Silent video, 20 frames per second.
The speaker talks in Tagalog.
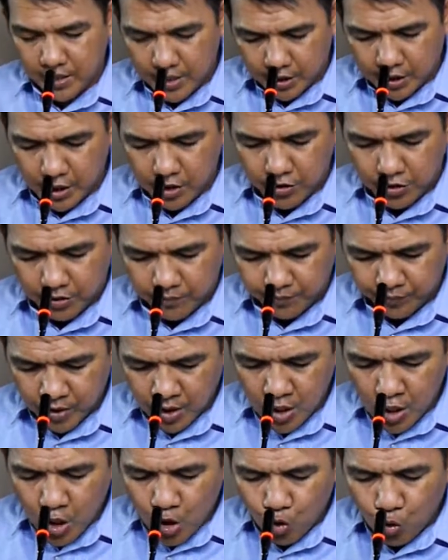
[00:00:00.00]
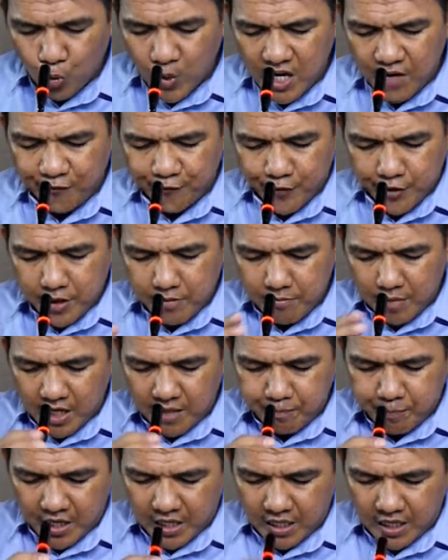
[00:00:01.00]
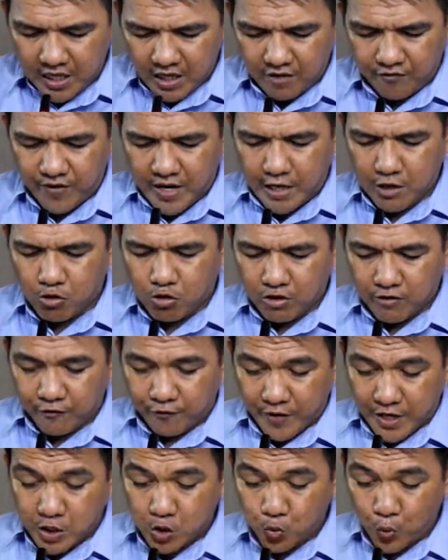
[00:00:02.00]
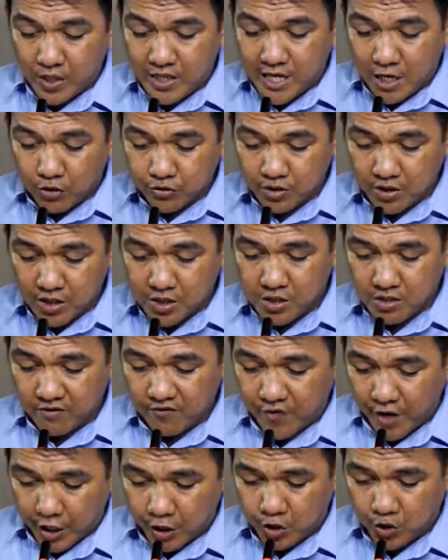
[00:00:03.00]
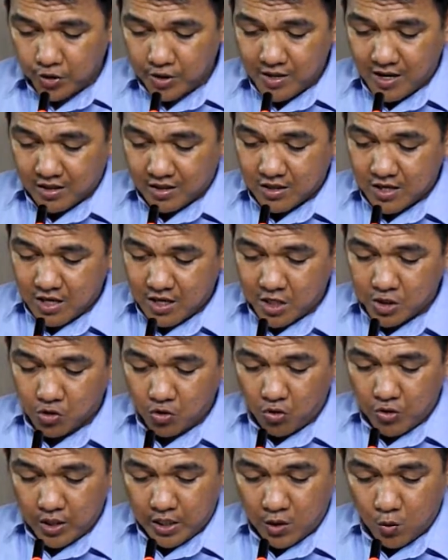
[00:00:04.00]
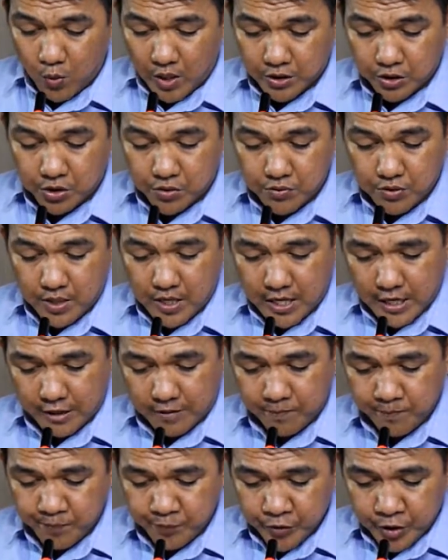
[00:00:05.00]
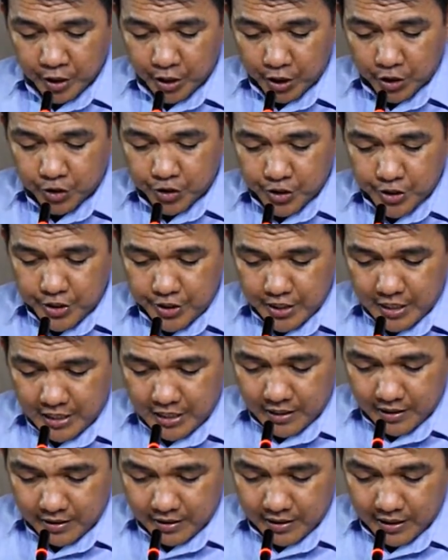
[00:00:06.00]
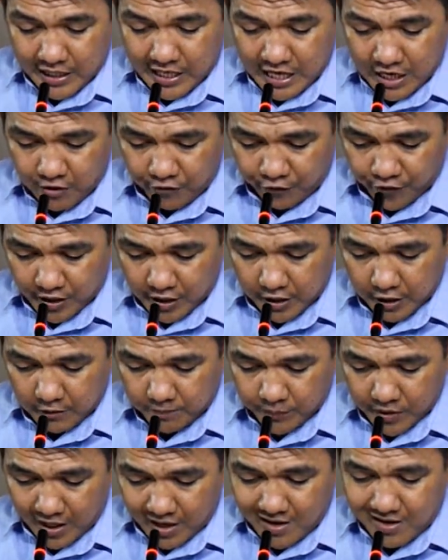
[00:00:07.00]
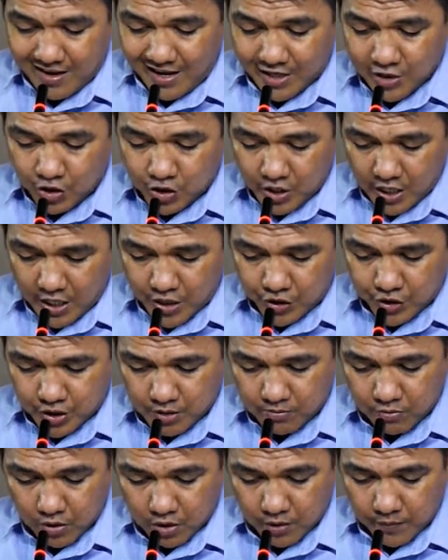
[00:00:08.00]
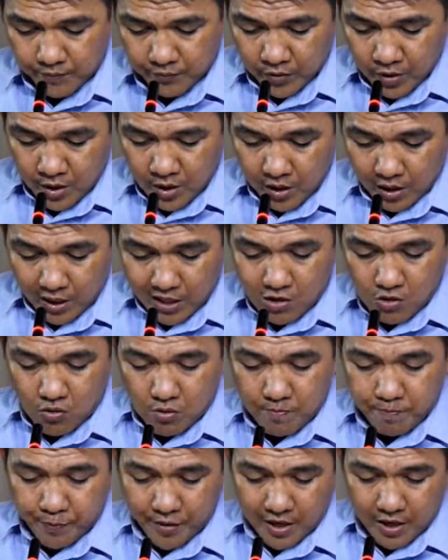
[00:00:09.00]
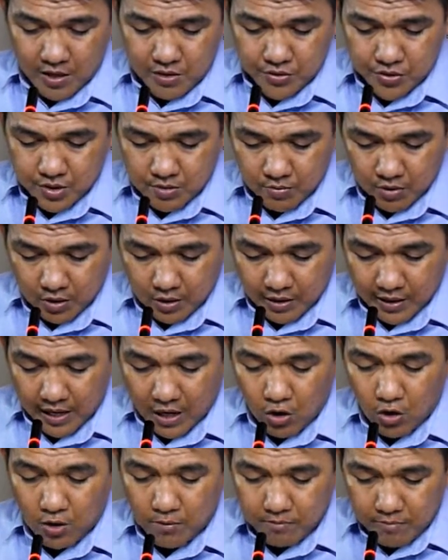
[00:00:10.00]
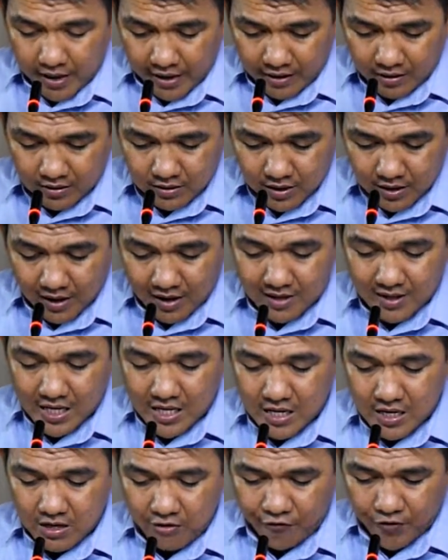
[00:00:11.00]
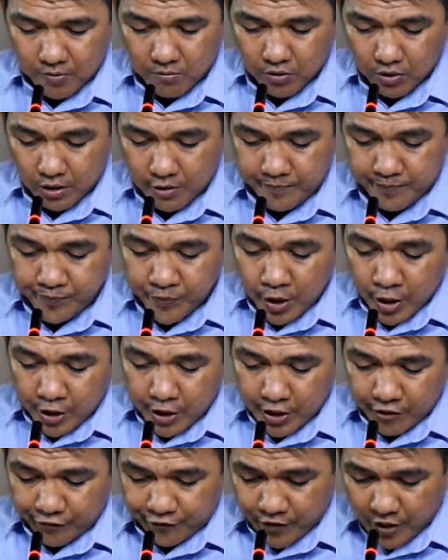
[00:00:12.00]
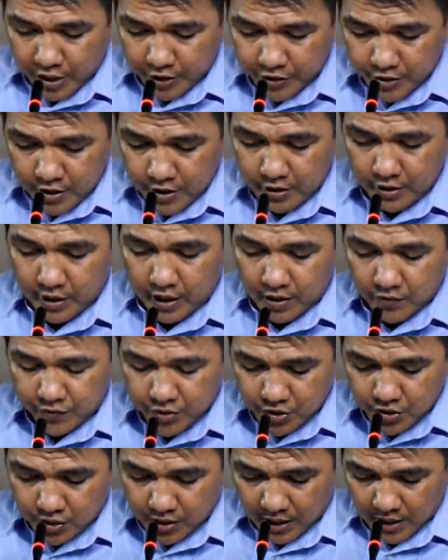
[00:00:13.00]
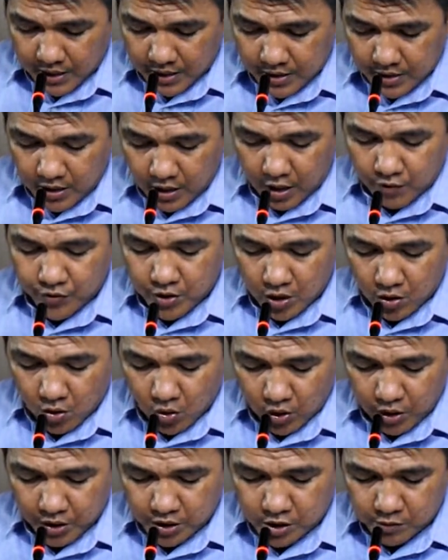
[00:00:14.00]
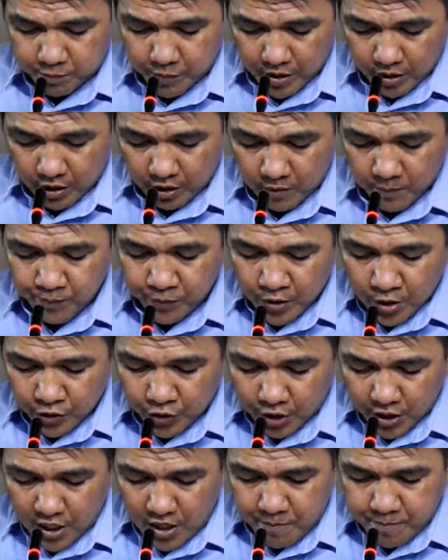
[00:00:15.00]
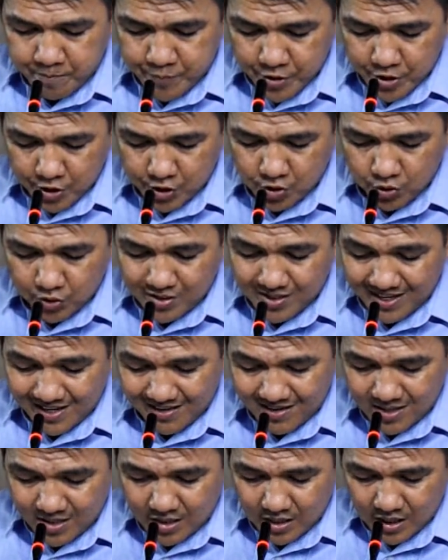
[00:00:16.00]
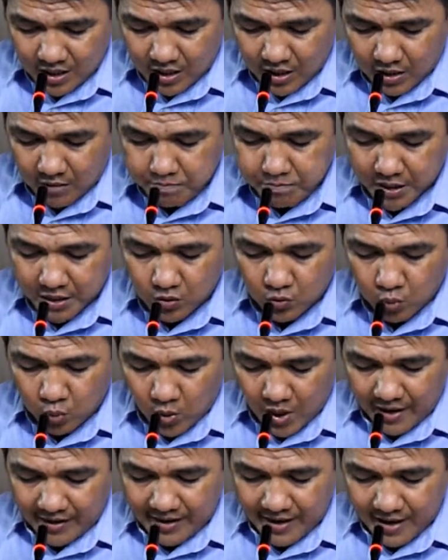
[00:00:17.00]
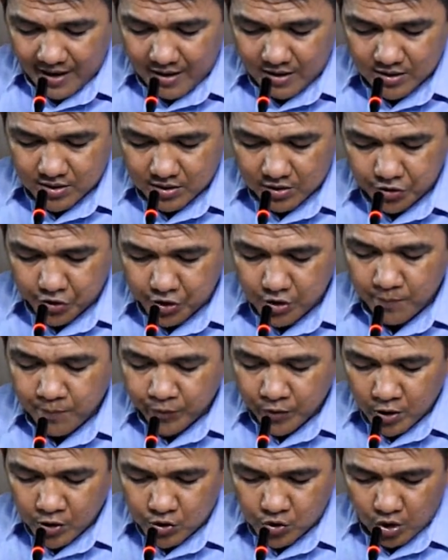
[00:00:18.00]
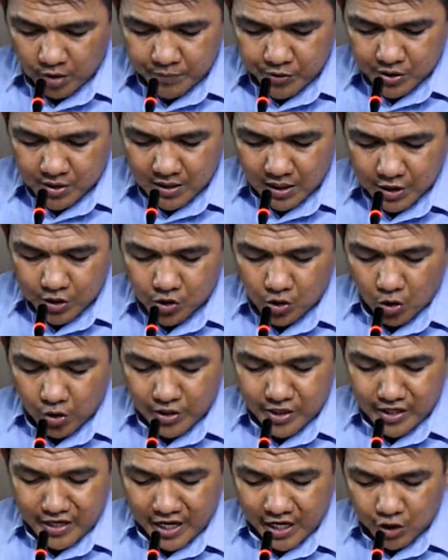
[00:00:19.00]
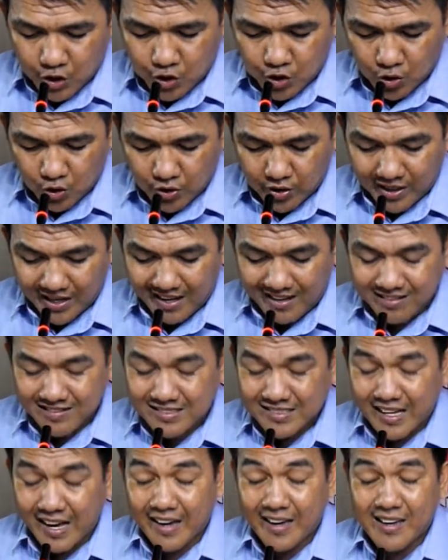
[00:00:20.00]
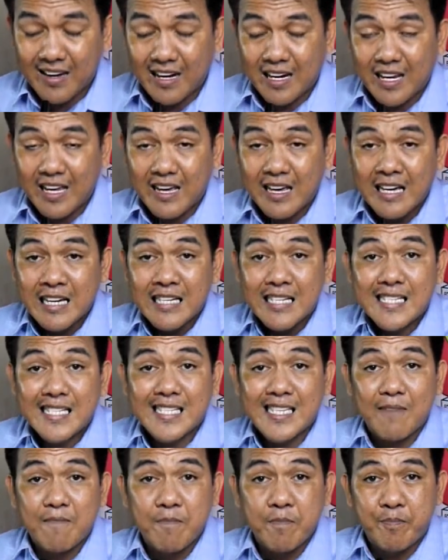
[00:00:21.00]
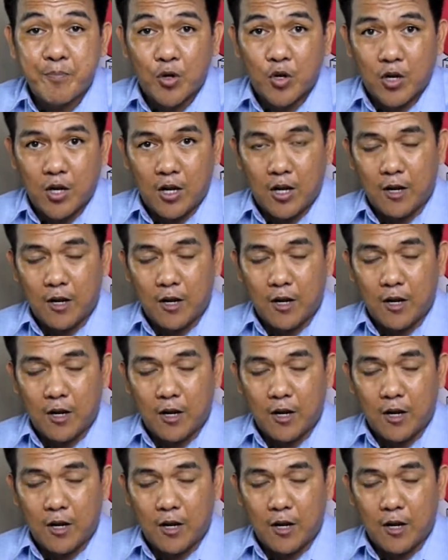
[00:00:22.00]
Nagingon, We firmly believe and confess without reservation that there is only one true God, eternal, infinite, and unchangeable, incomprehensible, almighty, and ineffable, the Father, and the Son, and the Holy Spirit, three persons indeed, but one essence, substance or nature entirely simple.